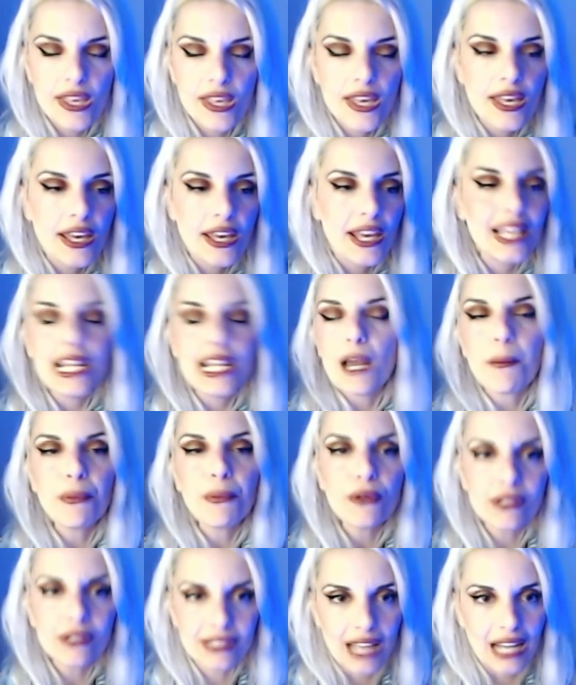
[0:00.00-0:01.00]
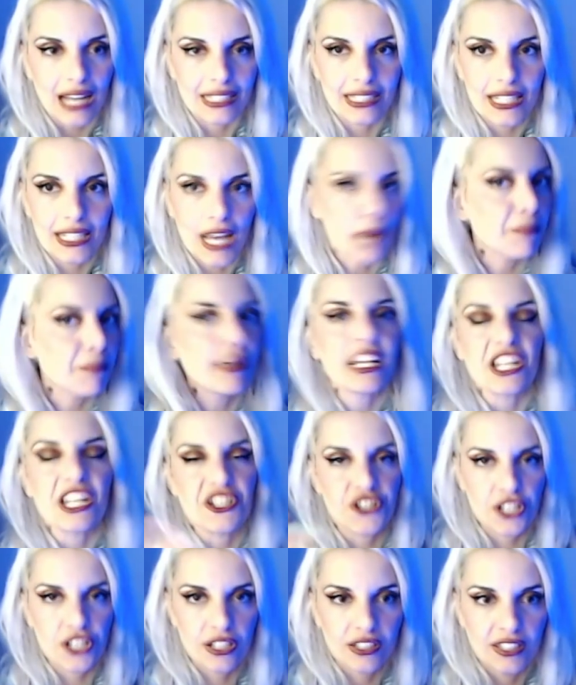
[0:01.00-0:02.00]
e li ha portati a
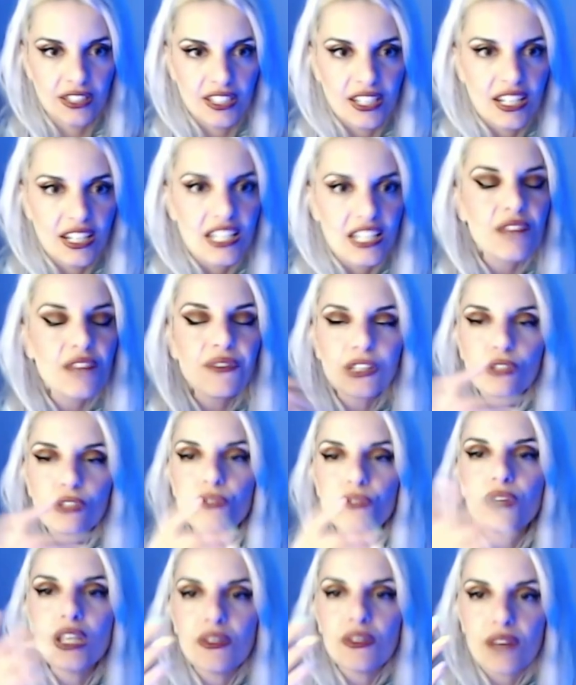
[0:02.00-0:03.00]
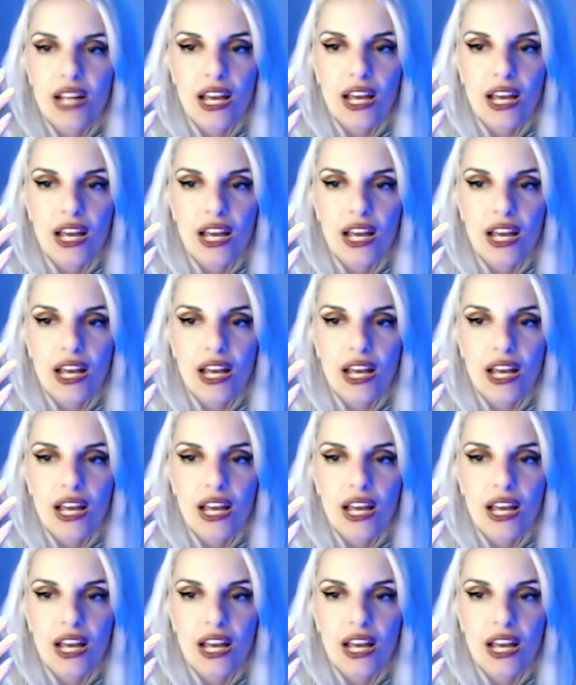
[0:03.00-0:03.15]
Parigi gli ha fatto vivere a